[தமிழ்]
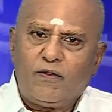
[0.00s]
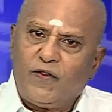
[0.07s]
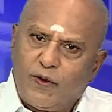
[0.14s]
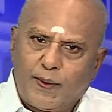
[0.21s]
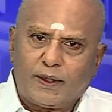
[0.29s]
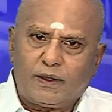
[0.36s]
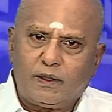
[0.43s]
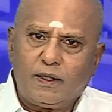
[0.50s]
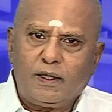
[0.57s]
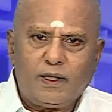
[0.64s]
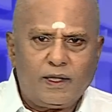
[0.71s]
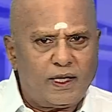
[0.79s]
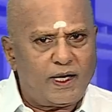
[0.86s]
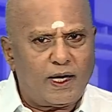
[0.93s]
விபத்து
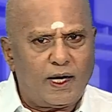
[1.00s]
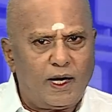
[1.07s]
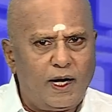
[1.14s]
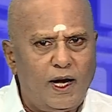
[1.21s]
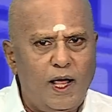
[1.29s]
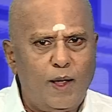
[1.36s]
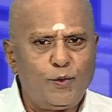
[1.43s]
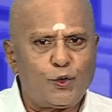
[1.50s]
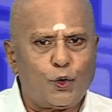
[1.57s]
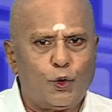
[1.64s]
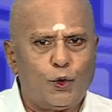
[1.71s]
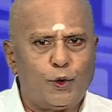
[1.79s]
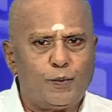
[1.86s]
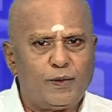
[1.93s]
இதையெல்லாம்
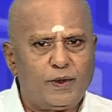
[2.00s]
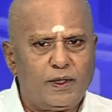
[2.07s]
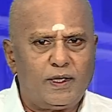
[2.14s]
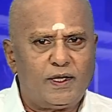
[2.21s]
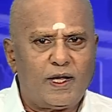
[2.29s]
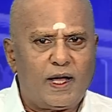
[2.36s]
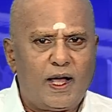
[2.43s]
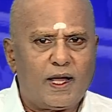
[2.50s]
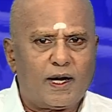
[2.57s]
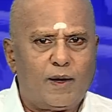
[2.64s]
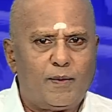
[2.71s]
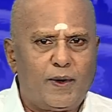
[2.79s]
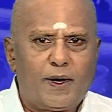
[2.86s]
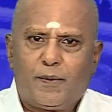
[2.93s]
சொல்லும் இந்த
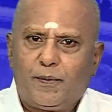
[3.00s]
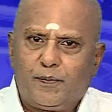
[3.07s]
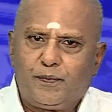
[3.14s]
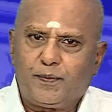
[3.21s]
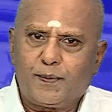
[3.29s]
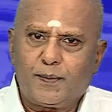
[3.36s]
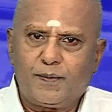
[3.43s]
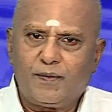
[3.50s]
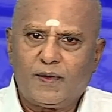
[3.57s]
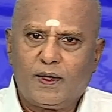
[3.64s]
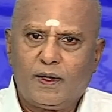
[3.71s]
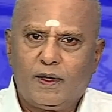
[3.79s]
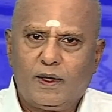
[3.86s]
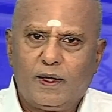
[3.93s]
ஆறாம் இடம்
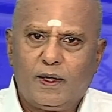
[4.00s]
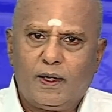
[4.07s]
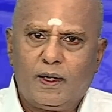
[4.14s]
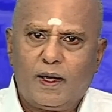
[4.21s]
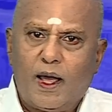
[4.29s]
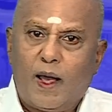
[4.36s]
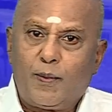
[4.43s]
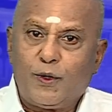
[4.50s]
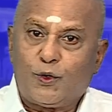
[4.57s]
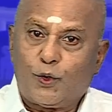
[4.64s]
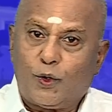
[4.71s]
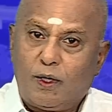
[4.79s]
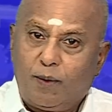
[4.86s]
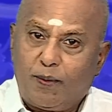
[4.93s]
அப்படி
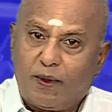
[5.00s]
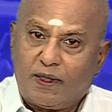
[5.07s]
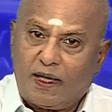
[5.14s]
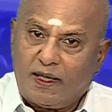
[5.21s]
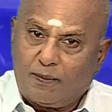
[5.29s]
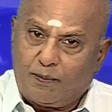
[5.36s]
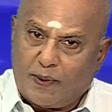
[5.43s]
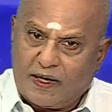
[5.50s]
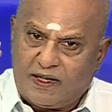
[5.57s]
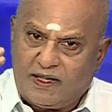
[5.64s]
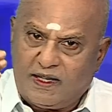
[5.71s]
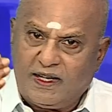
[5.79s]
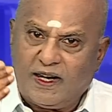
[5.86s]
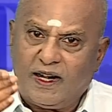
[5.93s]
சொல்லப்பட்ட அந்த
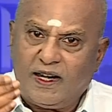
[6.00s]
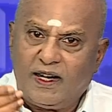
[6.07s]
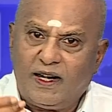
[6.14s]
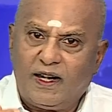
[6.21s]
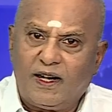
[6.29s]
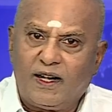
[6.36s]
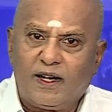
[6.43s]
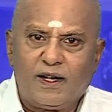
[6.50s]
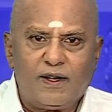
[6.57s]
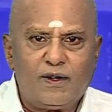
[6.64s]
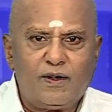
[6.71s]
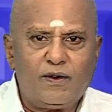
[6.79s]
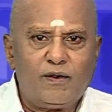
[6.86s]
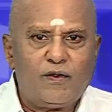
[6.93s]
பட்டியலில்
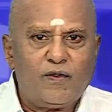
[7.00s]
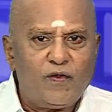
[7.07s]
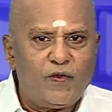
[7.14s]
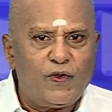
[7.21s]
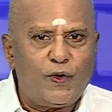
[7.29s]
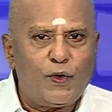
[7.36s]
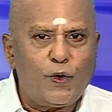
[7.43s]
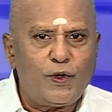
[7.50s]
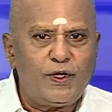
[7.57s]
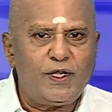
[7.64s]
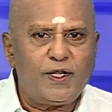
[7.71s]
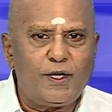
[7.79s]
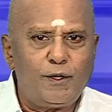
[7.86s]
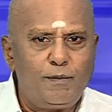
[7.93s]

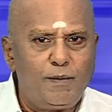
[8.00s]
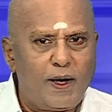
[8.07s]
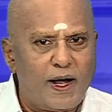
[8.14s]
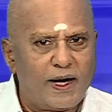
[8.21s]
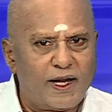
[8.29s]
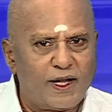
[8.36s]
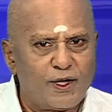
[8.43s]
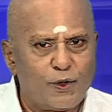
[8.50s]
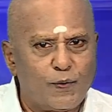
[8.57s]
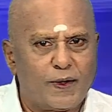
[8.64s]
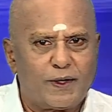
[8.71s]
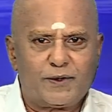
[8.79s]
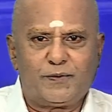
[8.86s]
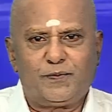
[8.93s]
விரோதிகளும்
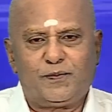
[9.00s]
அடங்குவர்